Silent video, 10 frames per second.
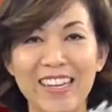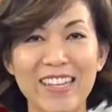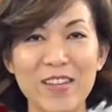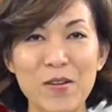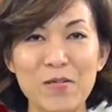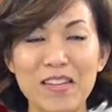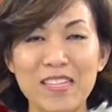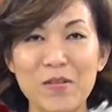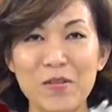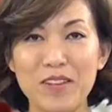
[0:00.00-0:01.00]
Kính thưa quý vị,
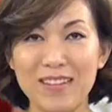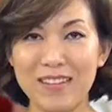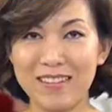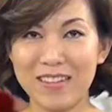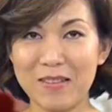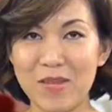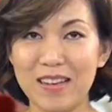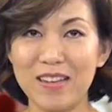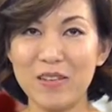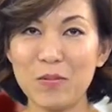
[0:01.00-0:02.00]
xin quý vị đừng rời
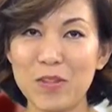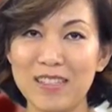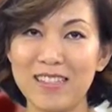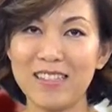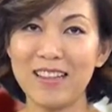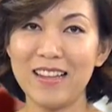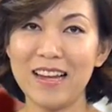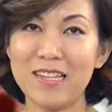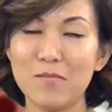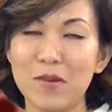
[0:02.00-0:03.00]
màn hình, chúng tôi sẽ trở lại
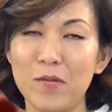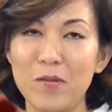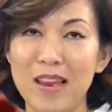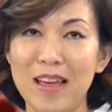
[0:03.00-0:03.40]
ngay sau một phút giải